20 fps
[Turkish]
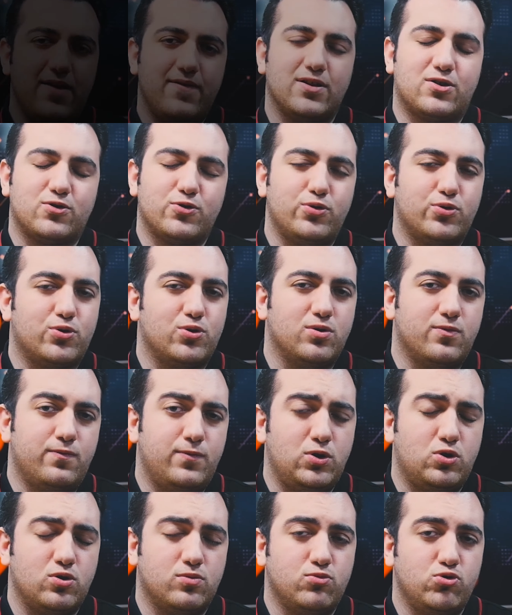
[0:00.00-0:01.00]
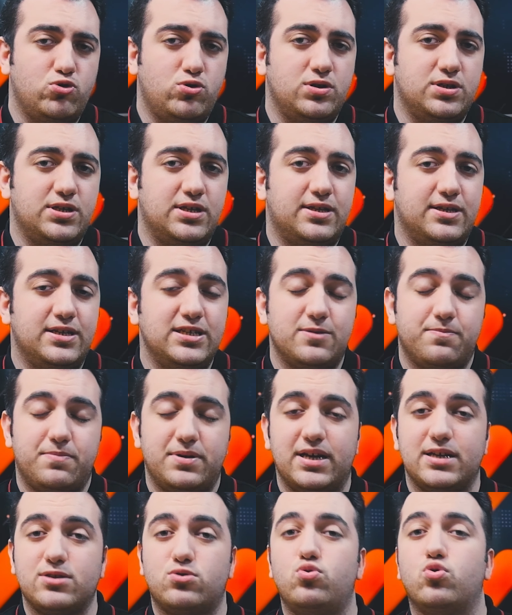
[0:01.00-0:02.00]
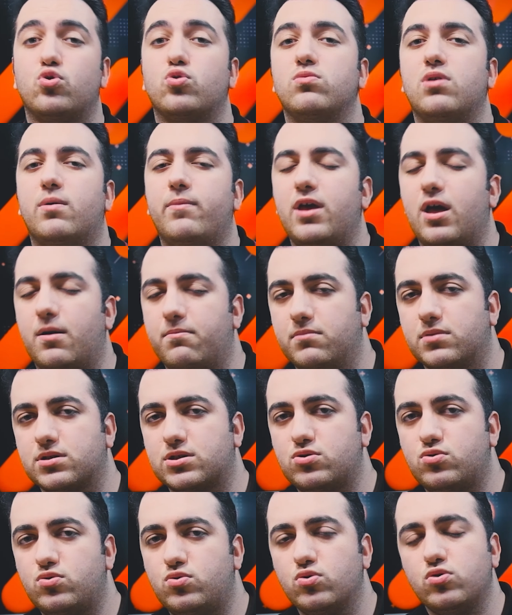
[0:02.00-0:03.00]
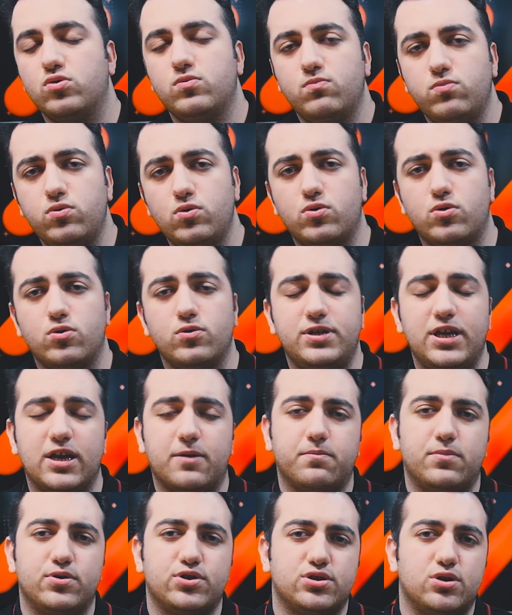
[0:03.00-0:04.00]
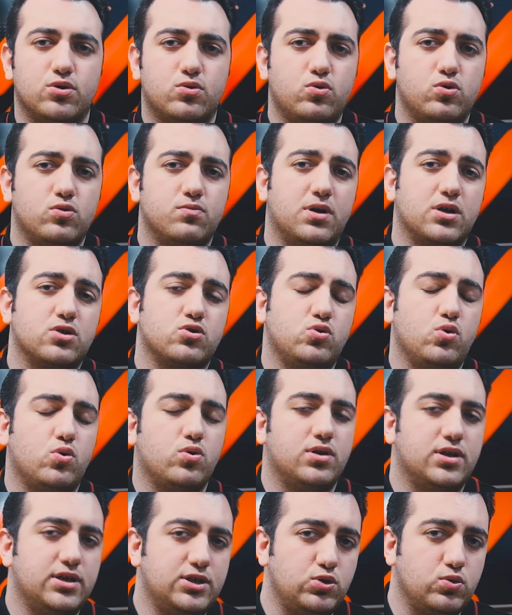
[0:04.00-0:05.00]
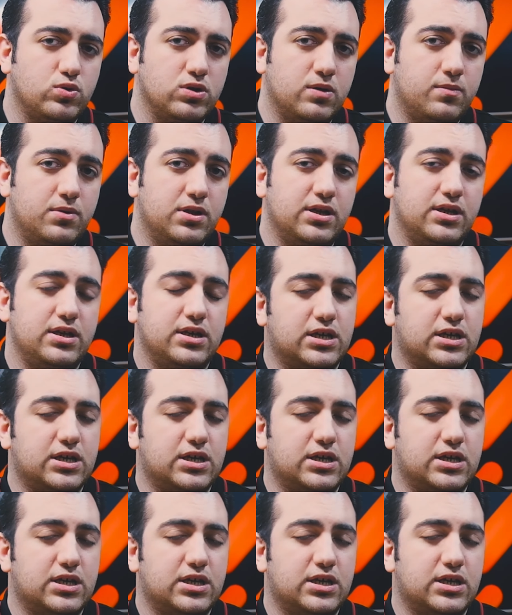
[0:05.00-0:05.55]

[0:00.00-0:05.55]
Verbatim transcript: Evet kurulum videomuzu izlediniz. Biraz yorumlama yapmak istiyorum. Bu ürünü tek başına kurmak zorlayıcı olabilir.